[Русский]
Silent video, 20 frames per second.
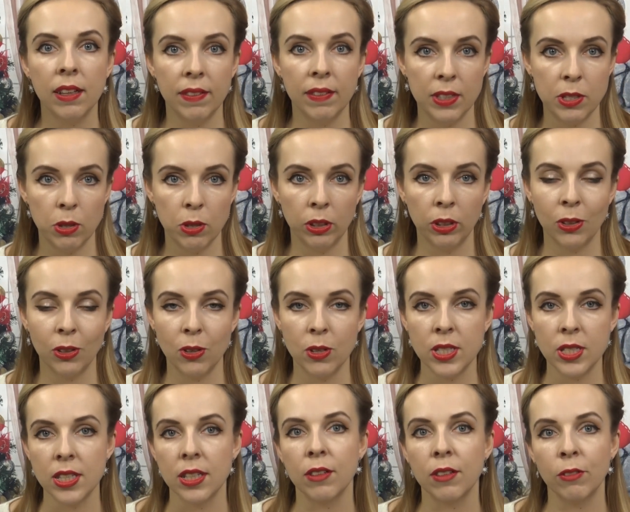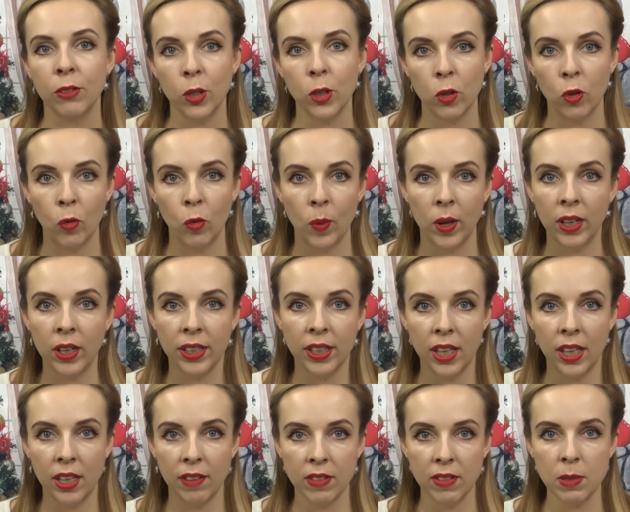Видео откроется в новом
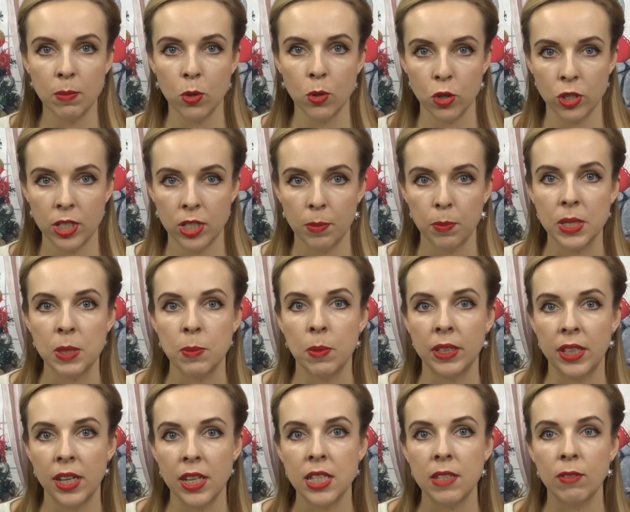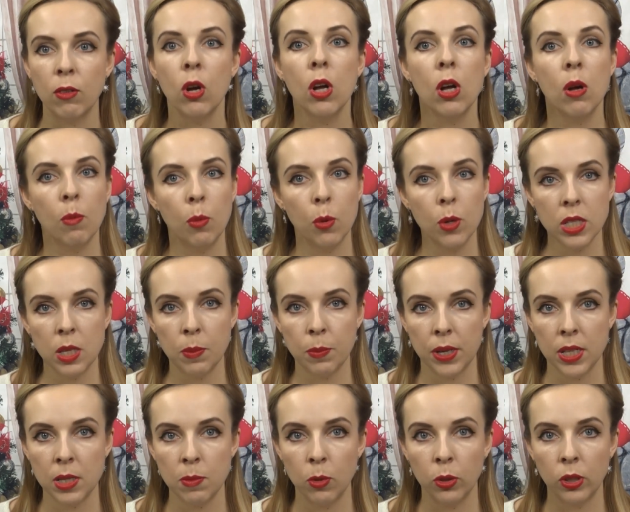окне, и вы сможете посмотреть его после
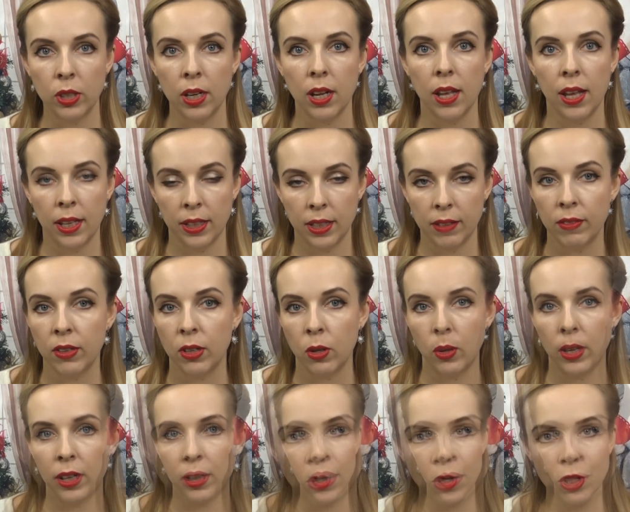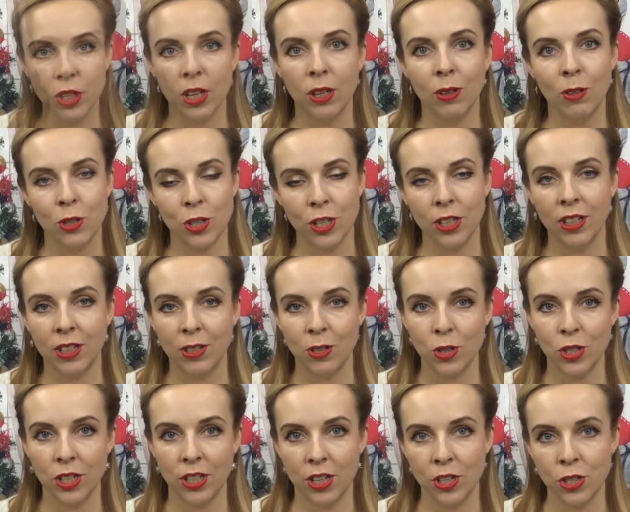просмотра этого ролика. Хорошая, очень
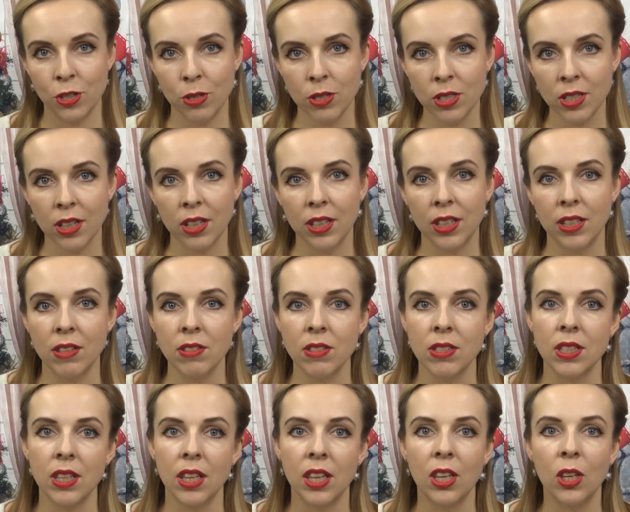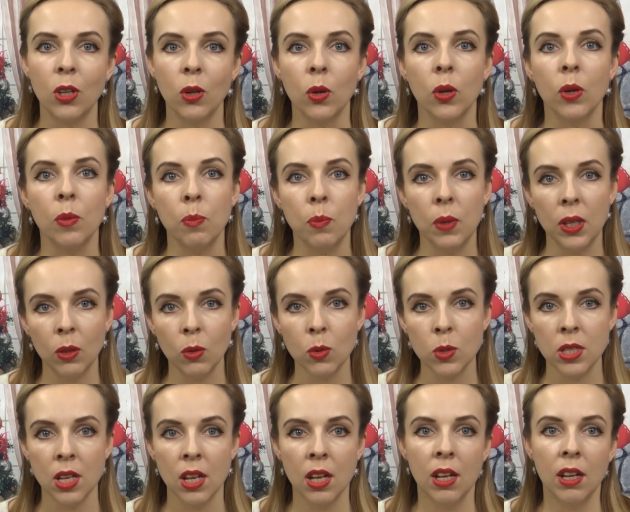хорошая расческа. Единственный ее
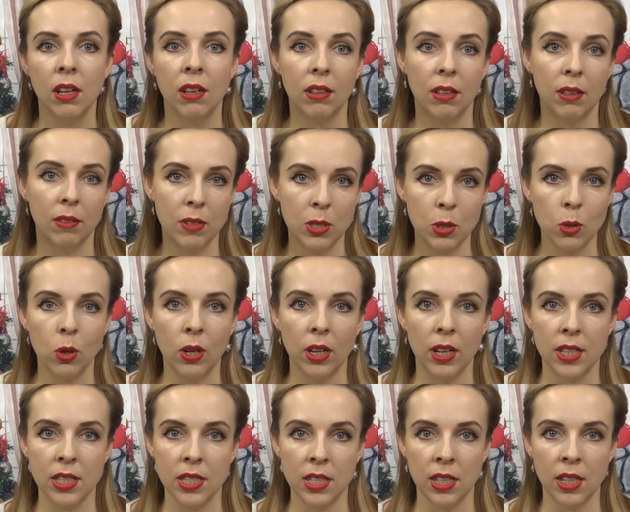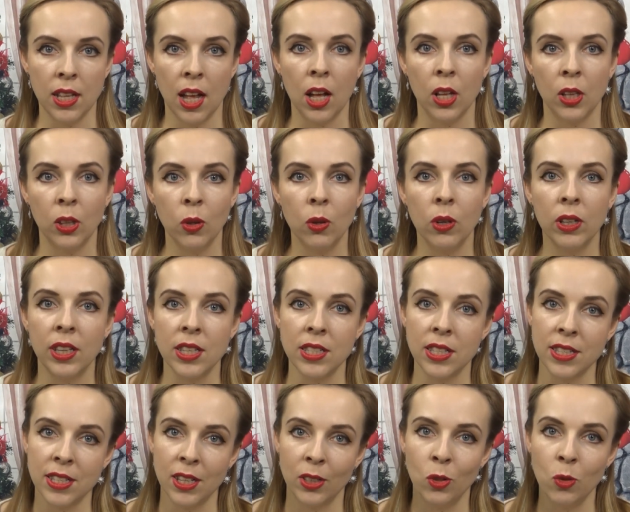минус э, – высокая цена. Но
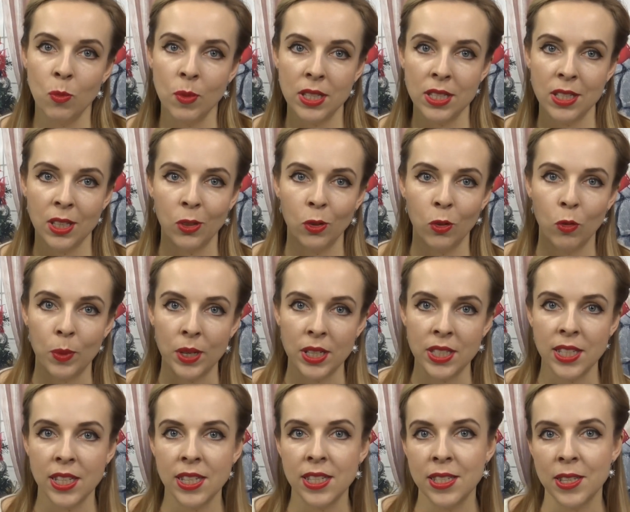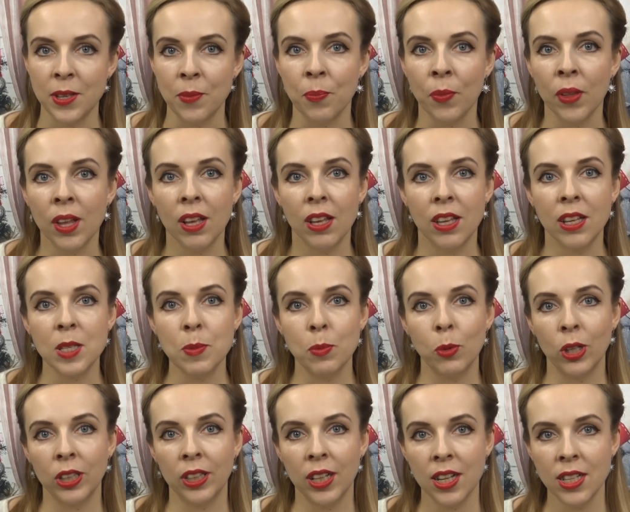если задуматься, то в процессе
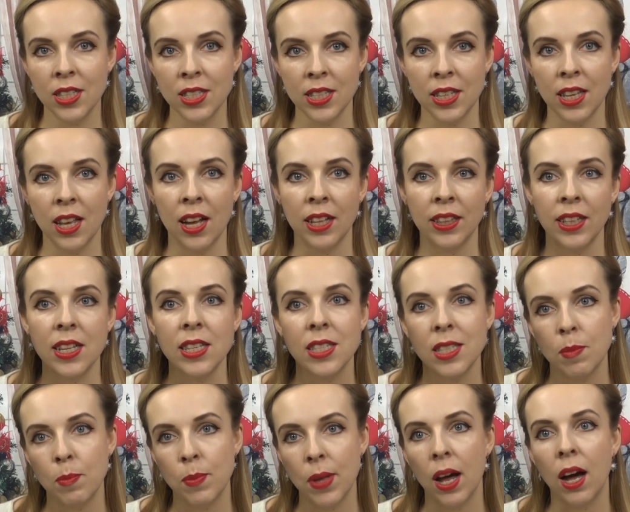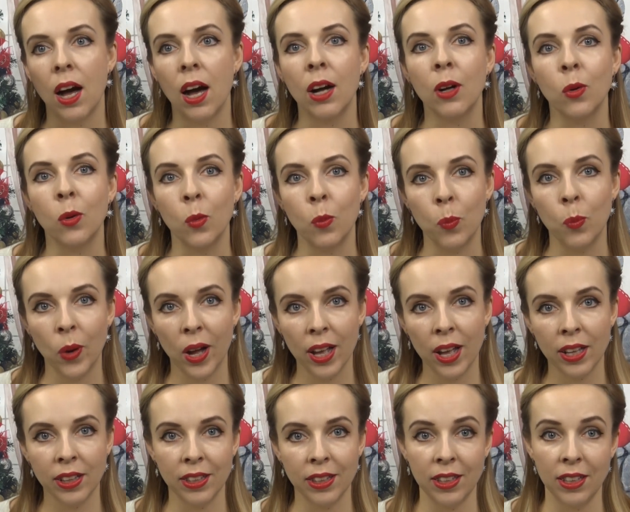эксплуатации она себя
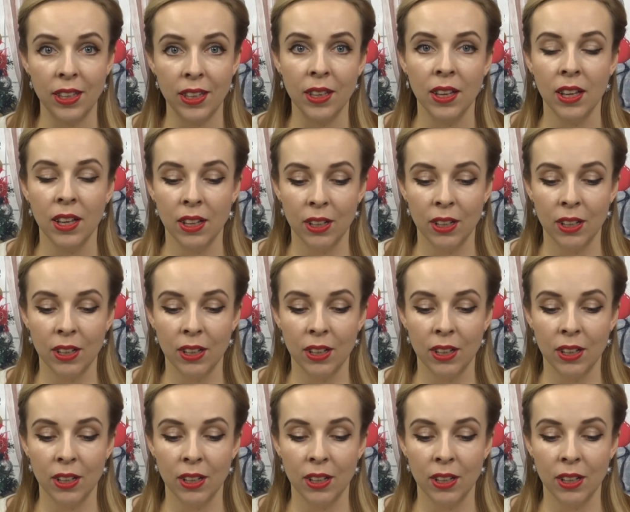окупает, и